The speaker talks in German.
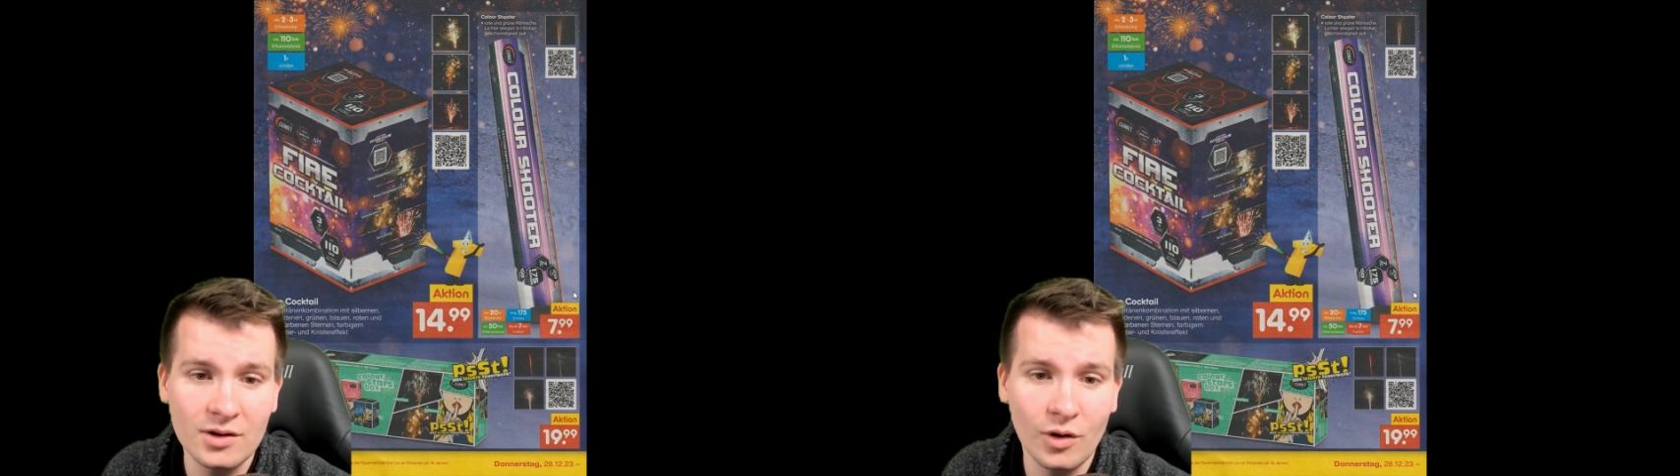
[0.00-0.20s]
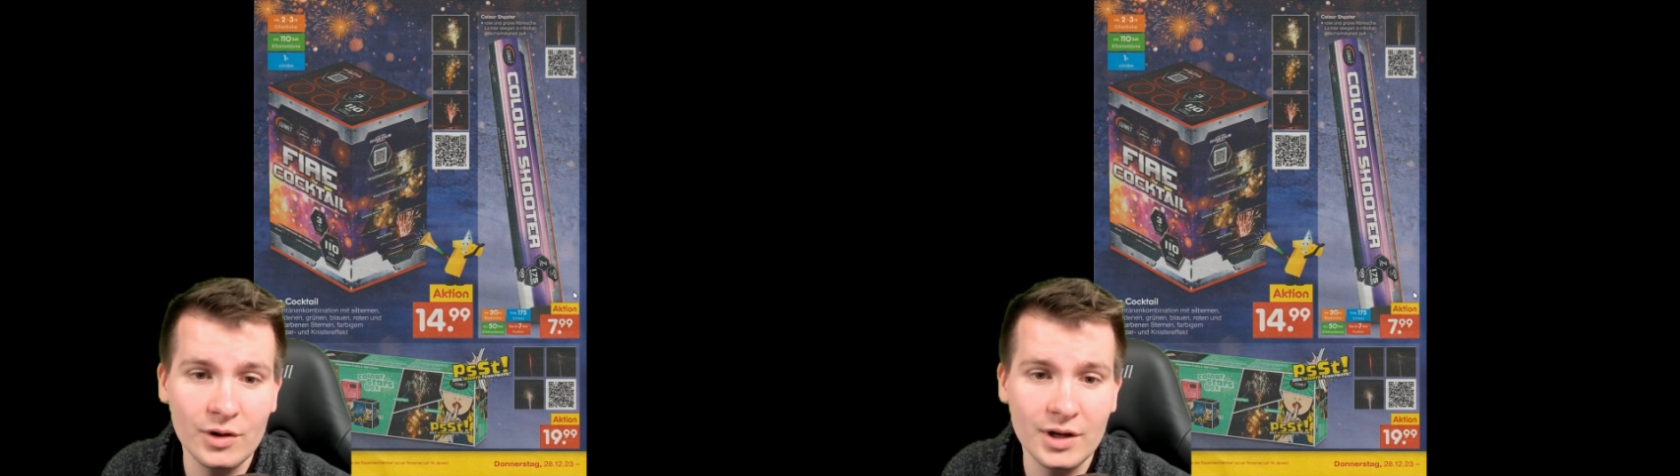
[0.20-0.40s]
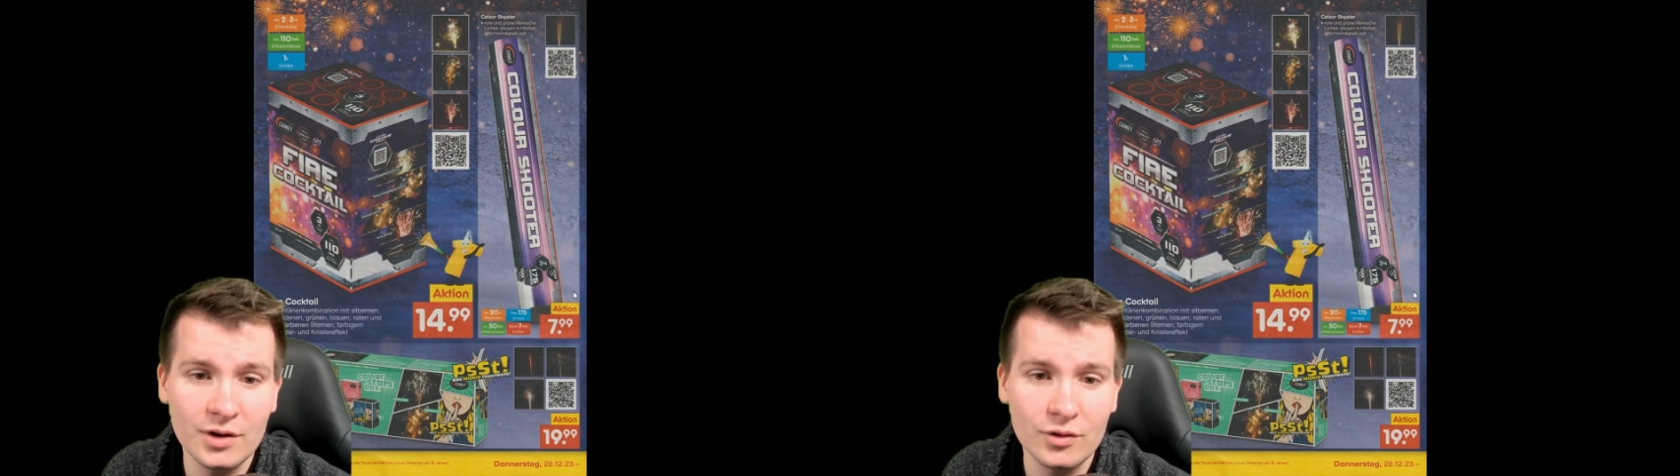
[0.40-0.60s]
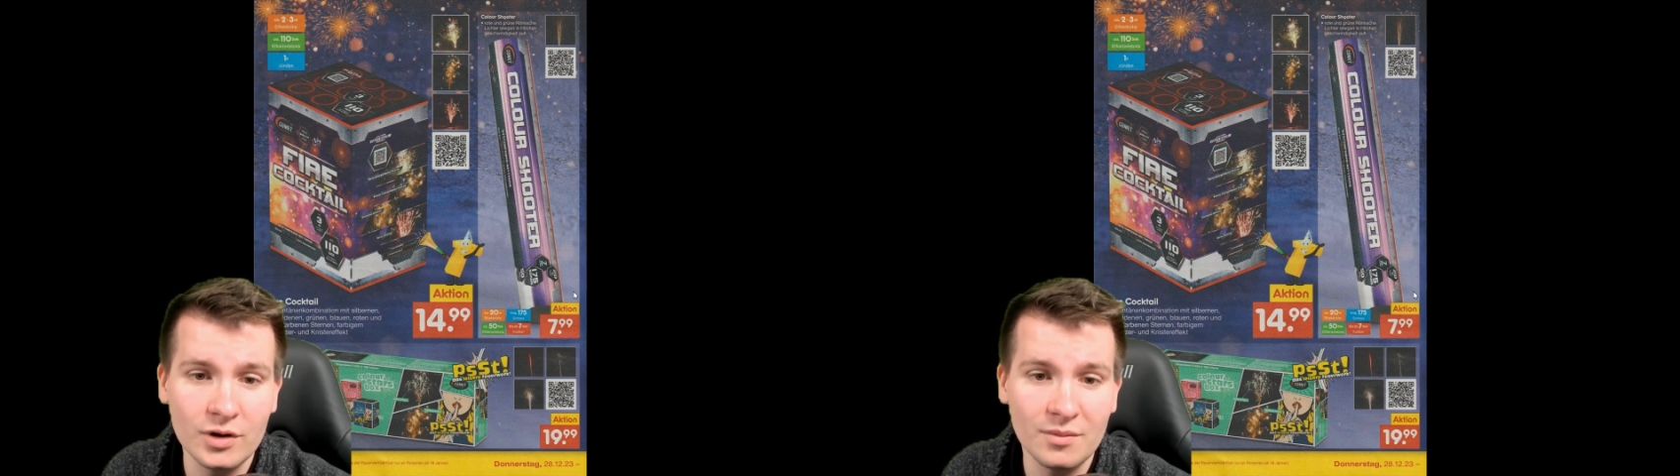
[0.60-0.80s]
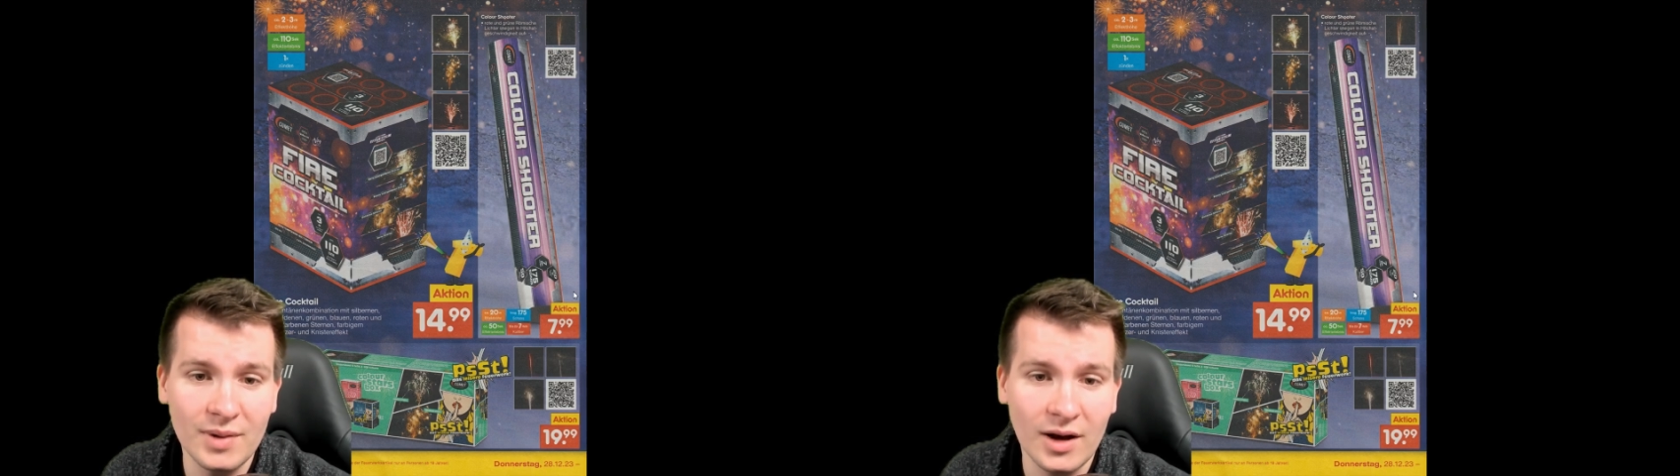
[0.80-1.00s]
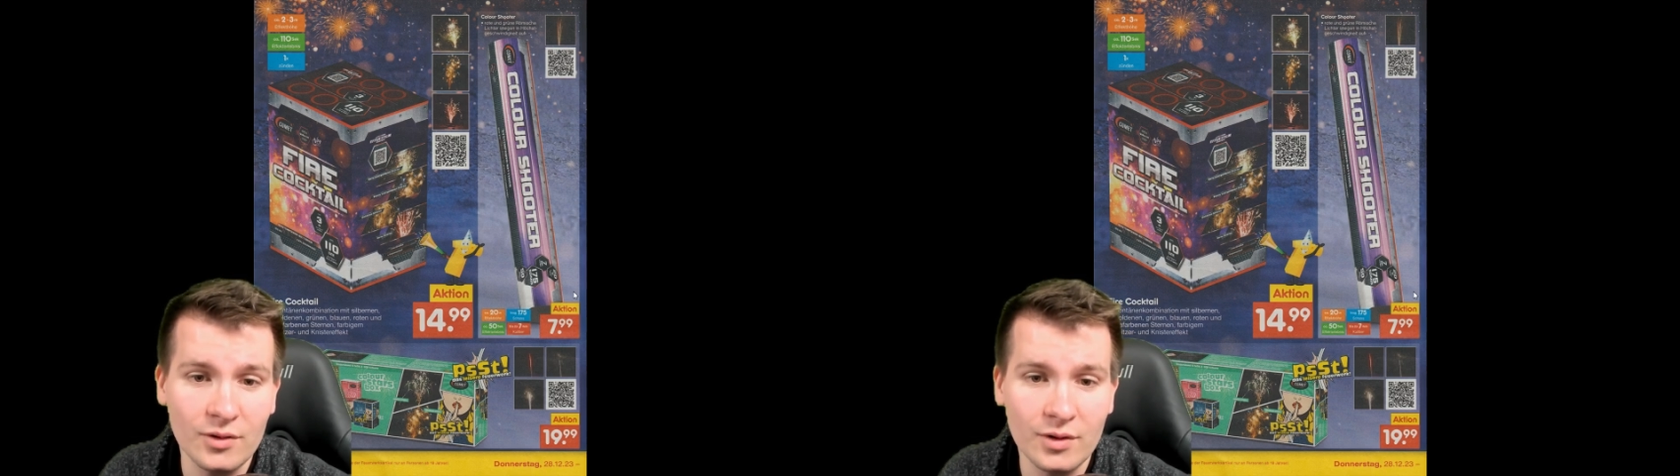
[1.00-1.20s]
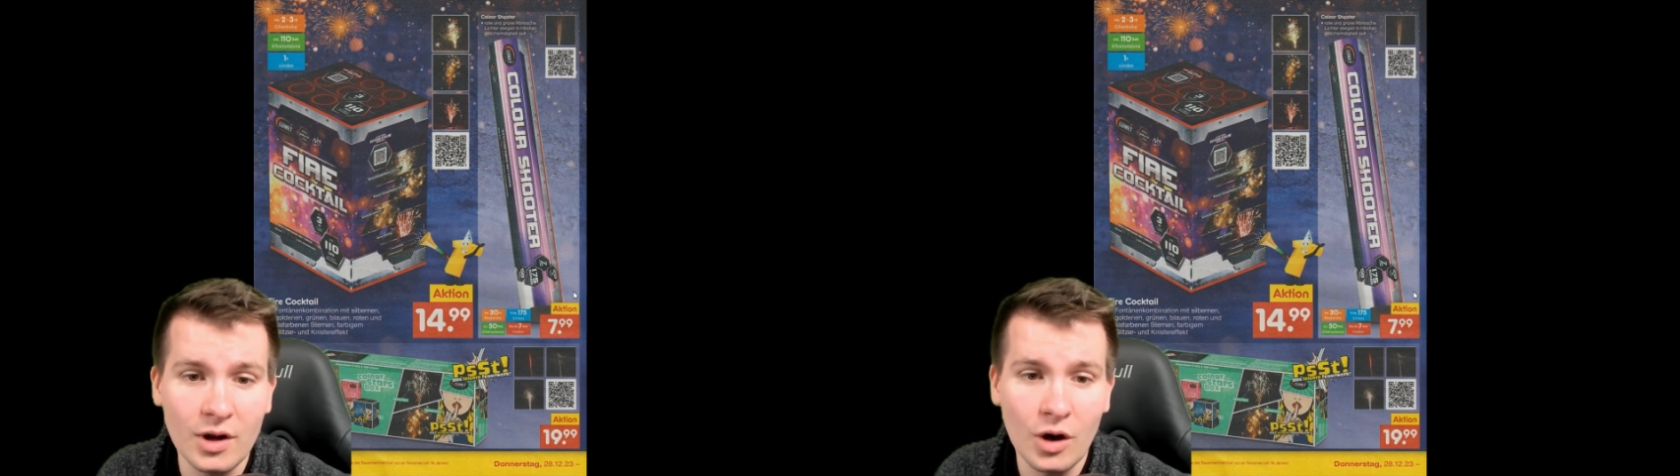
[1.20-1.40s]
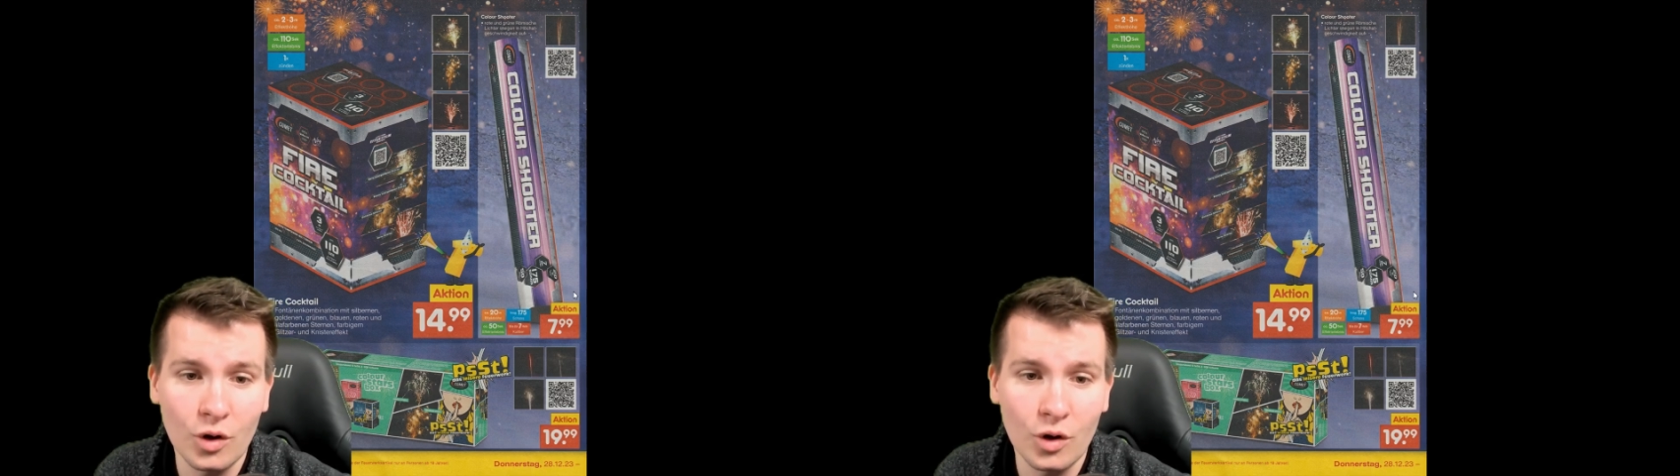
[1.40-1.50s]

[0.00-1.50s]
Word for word: goldenen, grünen, blauen,